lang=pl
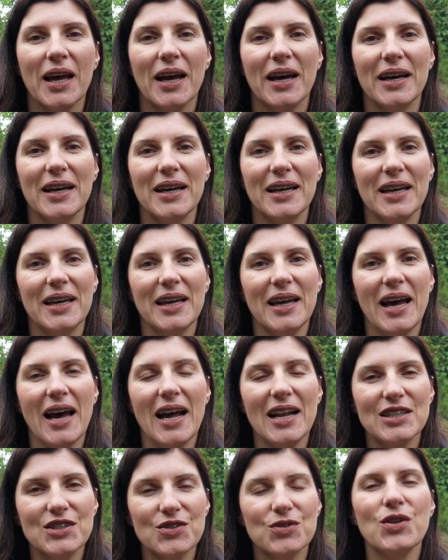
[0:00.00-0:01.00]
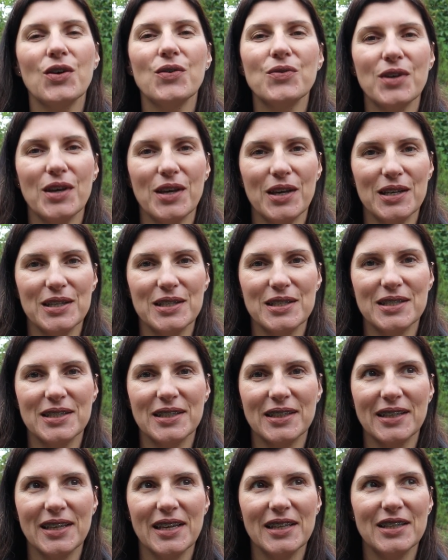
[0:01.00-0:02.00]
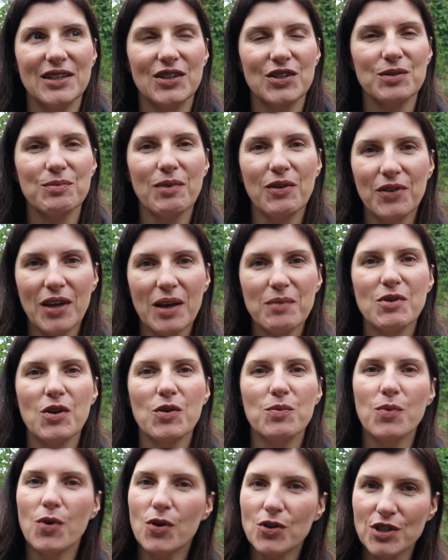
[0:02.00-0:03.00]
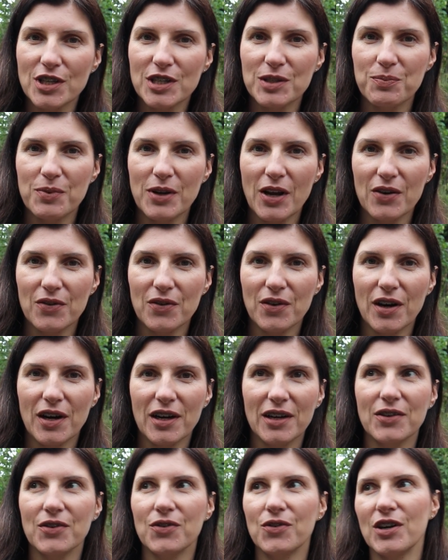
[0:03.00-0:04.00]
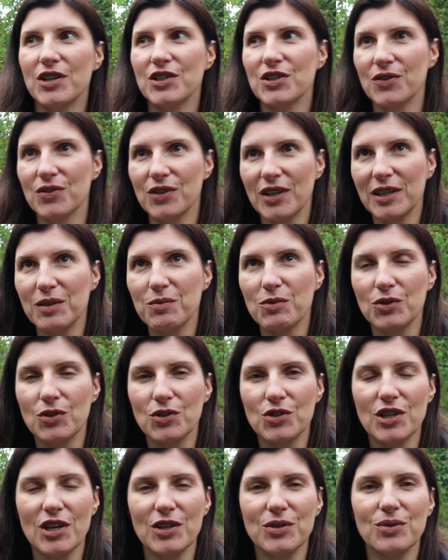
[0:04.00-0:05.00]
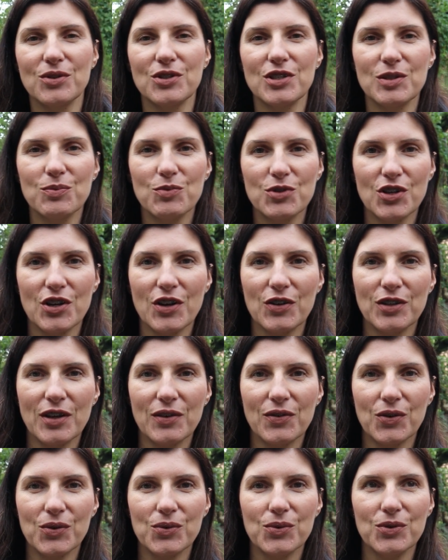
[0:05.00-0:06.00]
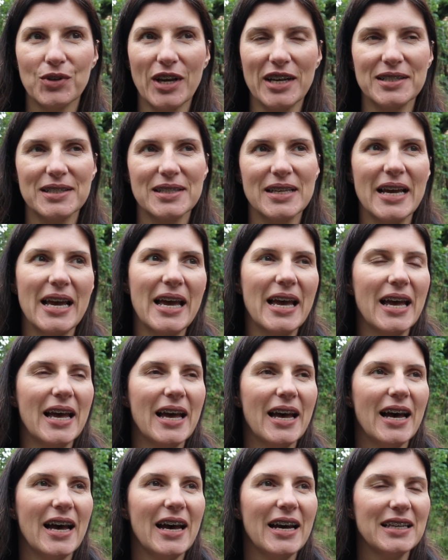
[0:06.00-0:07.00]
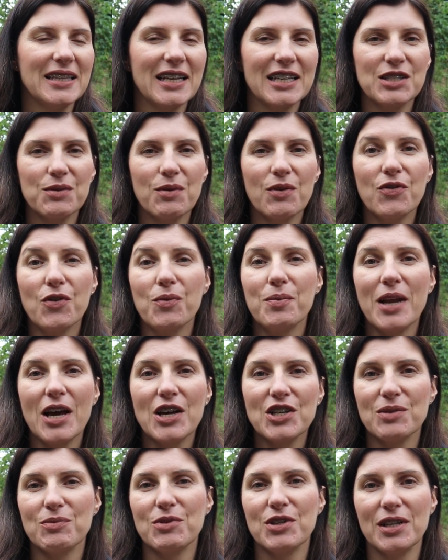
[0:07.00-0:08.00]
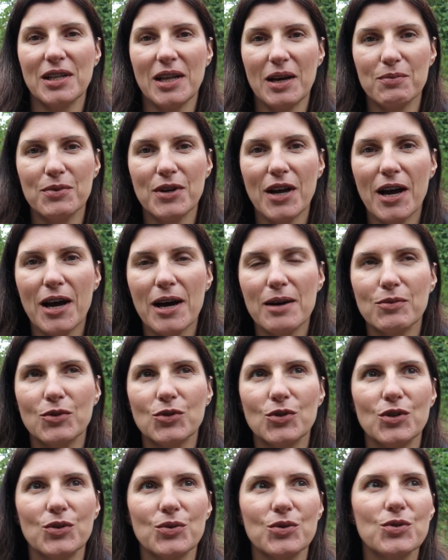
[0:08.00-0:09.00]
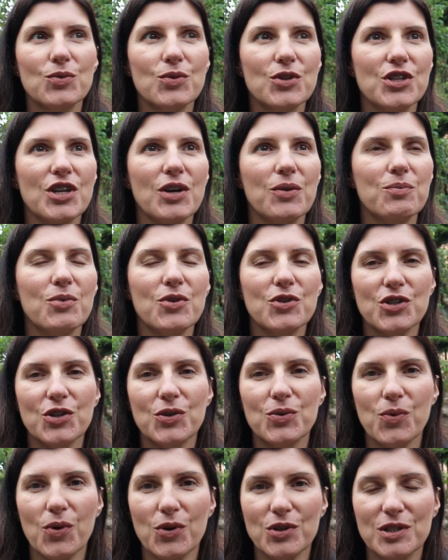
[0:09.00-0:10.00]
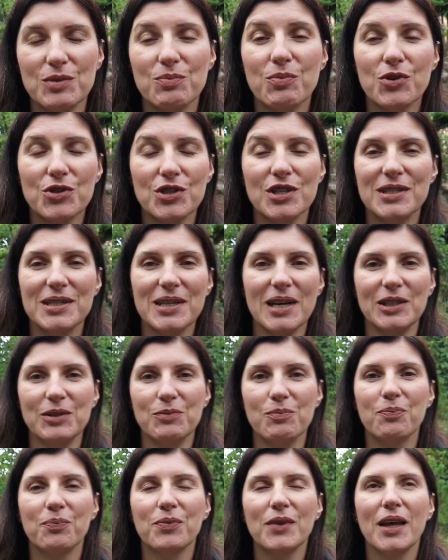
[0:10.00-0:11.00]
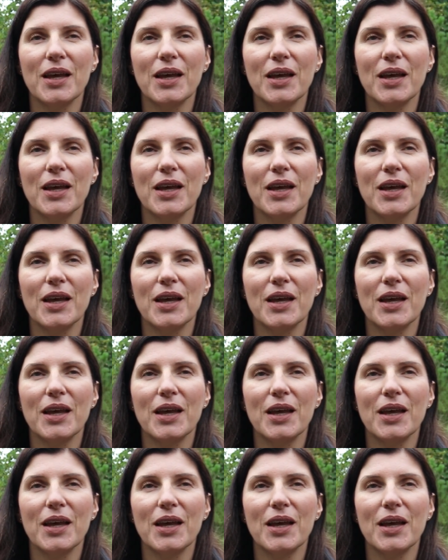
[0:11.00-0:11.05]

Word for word: E, ale cudownie jest, kiedy rozmawiamy o Bożych sprawach właśnie w takim otoczeniu, gdzie jest przyroda wokół nas. I tak sobie wyobrażam, że ten Abraham, który usłyszał Boży głos i poszedł za nim,